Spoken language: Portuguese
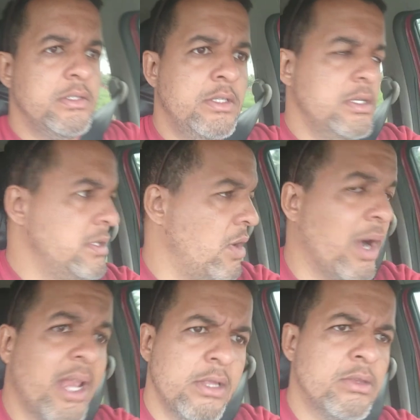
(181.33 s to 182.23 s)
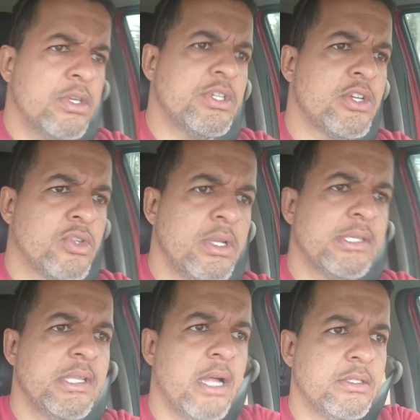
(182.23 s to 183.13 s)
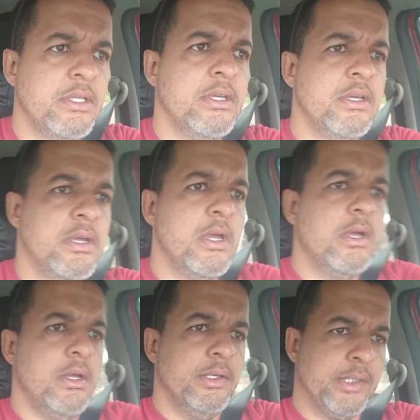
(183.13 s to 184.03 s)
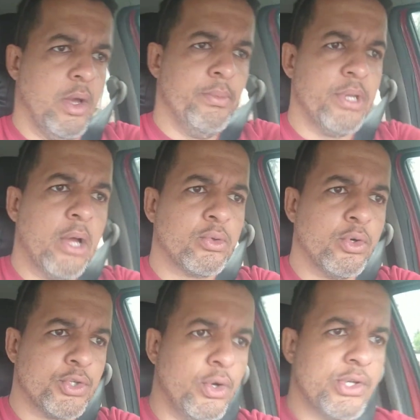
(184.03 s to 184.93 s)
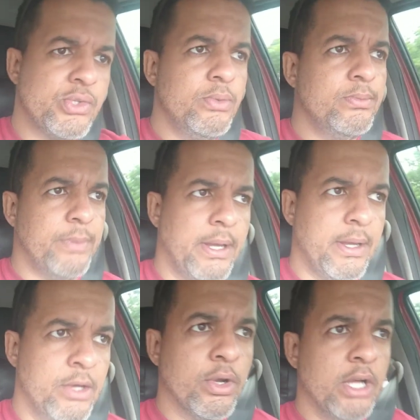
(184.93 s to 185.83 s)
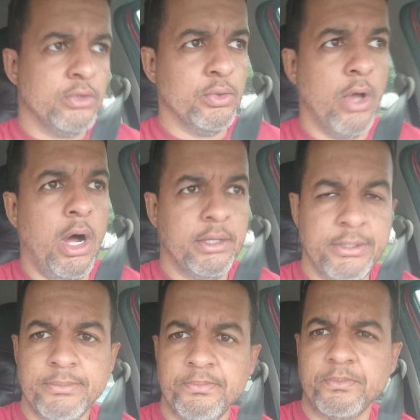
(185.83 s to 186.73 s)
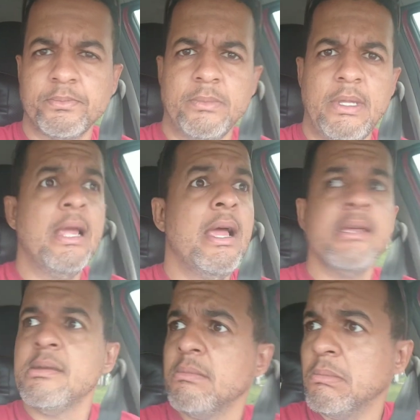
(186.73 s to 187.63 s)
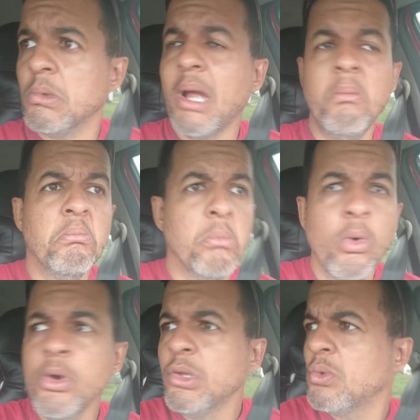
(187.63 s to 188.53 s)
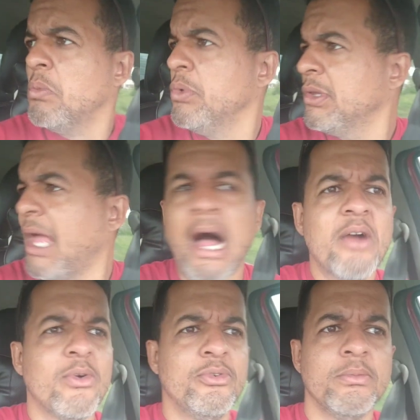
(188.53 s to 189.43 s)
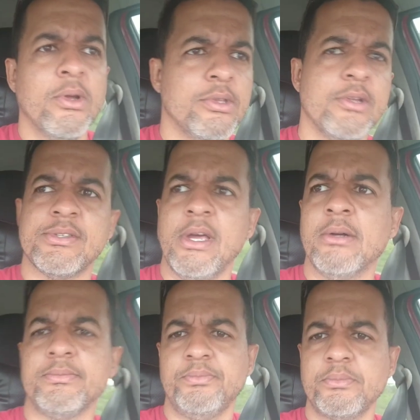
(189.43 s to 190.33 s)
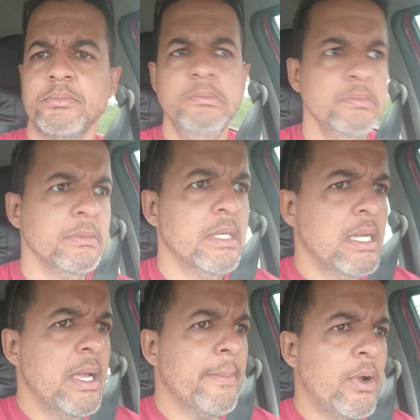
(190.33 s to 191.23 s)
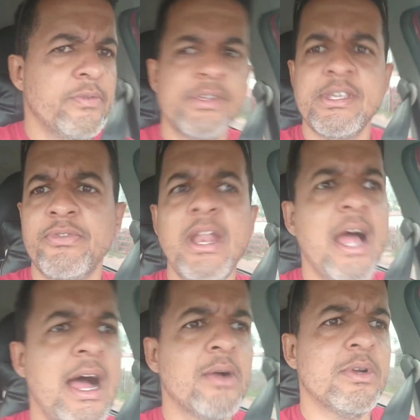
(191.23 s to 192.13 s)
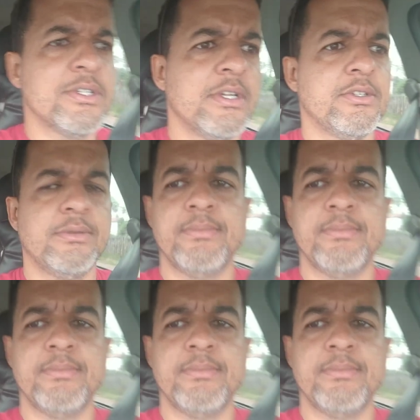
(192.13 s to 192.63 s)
de, eu acredito que já estou na cidade de são Miguel do Gostoso, Rio Grande do Norte. Um lugar muito, com muita água, viu? Meu Deus do céu. Pra onde você vira é água, gente.